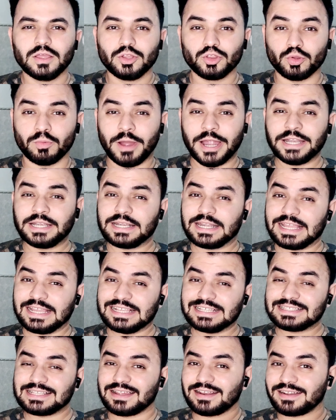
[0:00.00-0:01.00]
भाई
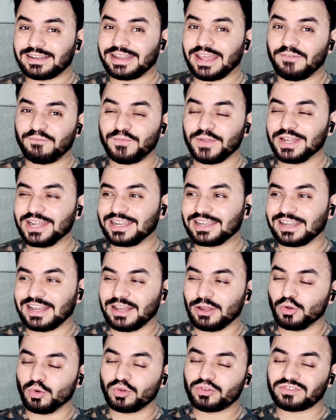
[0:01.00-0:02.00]
टीजर डेफिनेटली
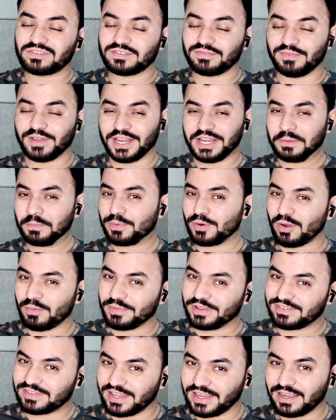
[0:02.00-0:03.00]
लुक्स वेरी
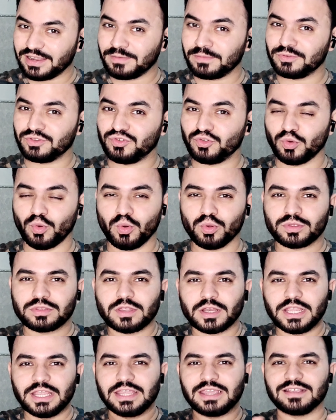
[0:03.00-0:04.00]
प्रॉमिसिंग जो
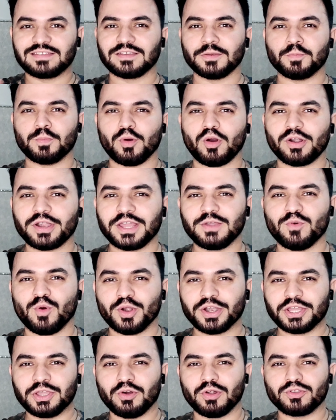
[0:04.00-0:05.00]
तरीके से बॉडी
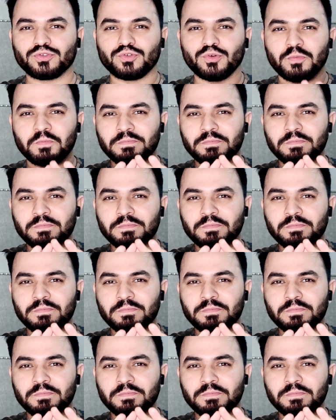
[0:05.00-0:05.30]
वॉडी और जो